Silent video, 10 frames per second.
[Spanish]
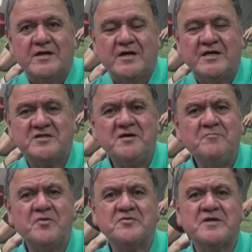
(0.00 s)
Es
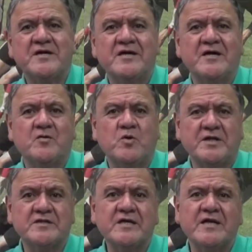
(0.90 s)
tiempo de
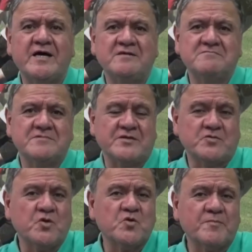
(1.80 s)
cuarentena en
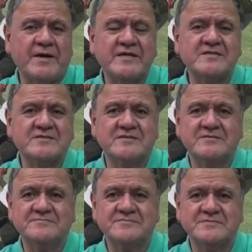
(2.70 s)
todo el país.
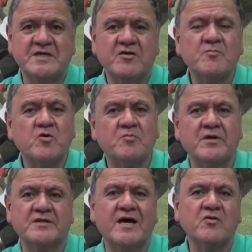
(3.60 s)
Ya lo hemos
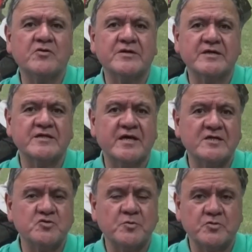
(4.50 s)
conversado en
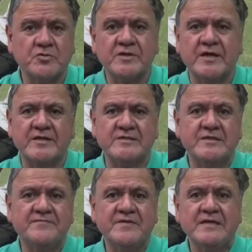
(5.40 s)
reiteradas oportunidades.
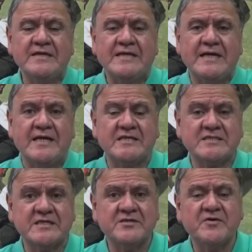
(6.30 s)
Las
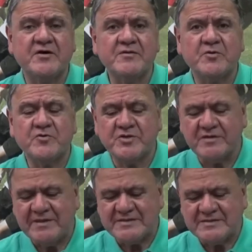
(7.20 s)
actividades
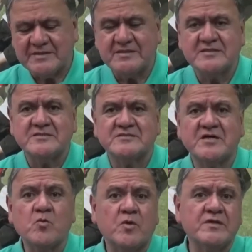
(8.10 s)
deportivas se
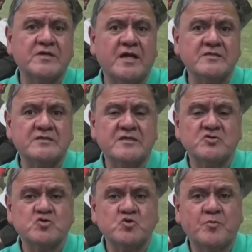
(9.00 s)
encuentran
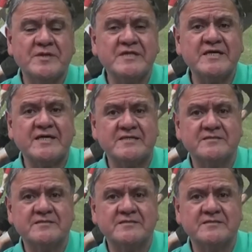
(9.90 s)
suspendidas.